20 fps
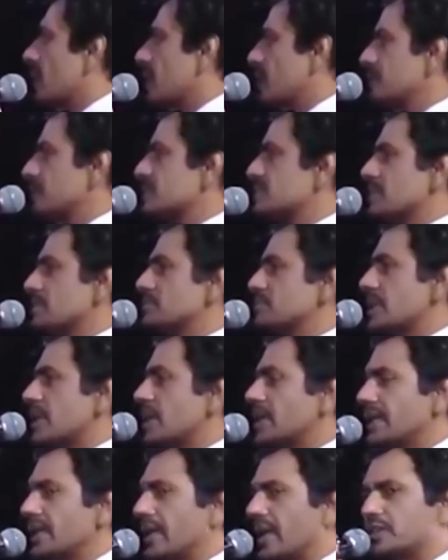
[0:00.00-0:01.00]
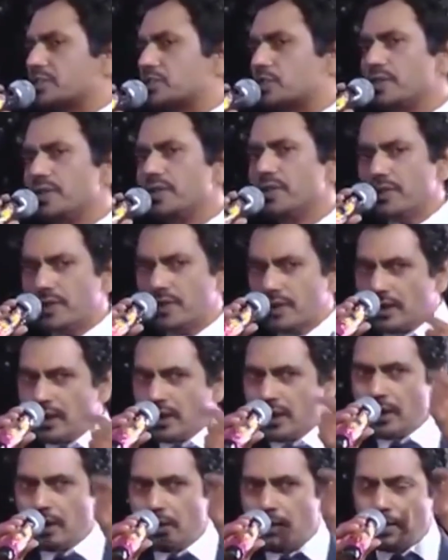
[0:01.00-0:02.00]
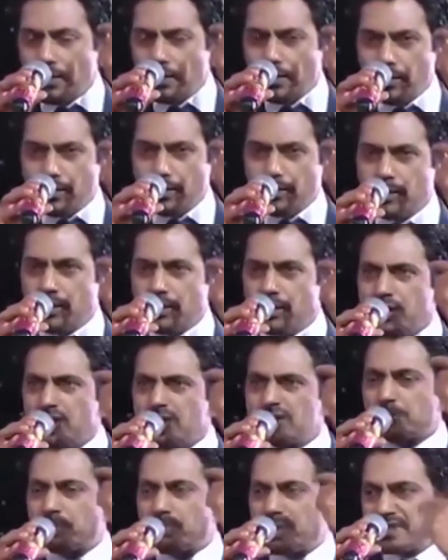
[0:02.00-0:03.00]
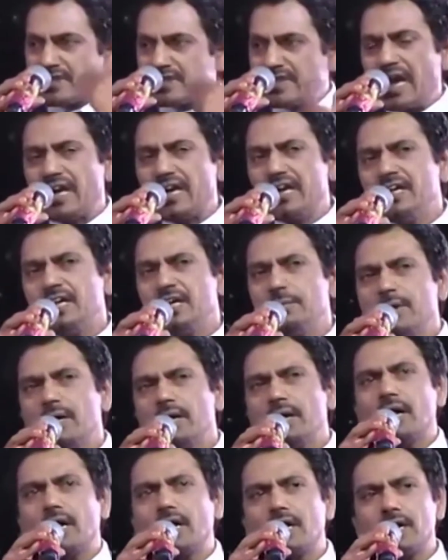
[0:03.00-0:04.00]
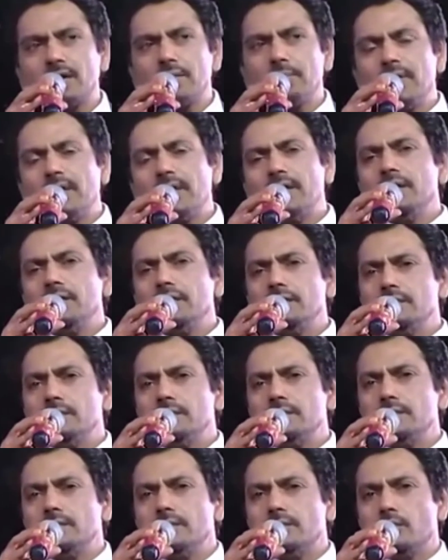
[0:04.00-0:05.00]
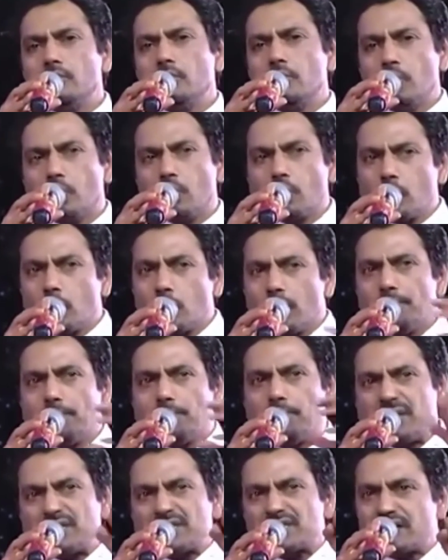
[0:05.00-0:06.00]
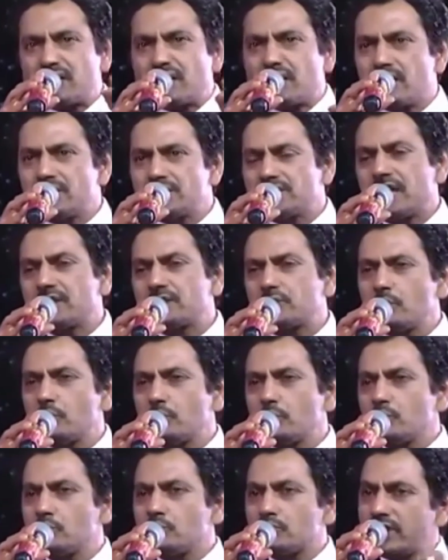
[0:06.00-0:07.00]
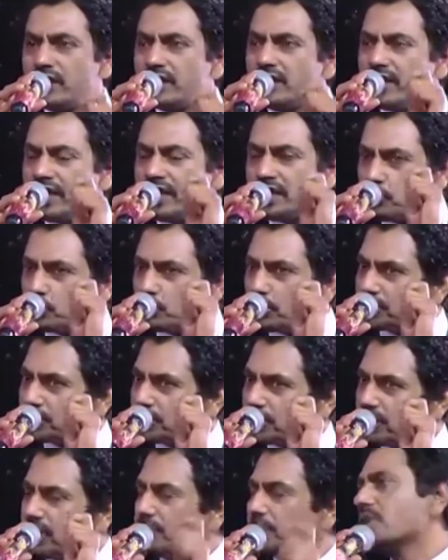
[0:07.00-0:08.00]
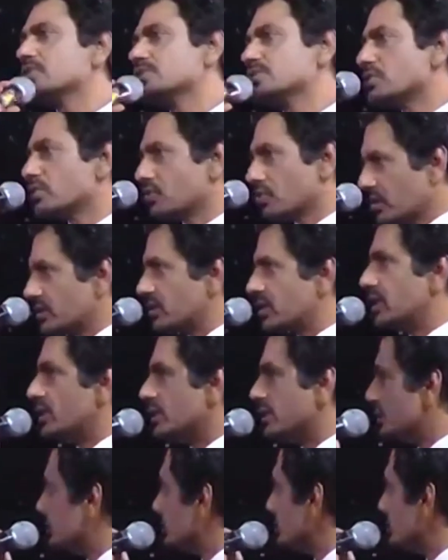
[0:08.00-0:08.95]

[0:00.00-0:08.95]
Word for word: के बारे में समझा कि एक्चुअली इस पर्सनैलिटी में अगर मैं लोगों को इम्प्रेस करना चाहता हूं उसके लिए एजुकेशन की बहुत ज़रूरत है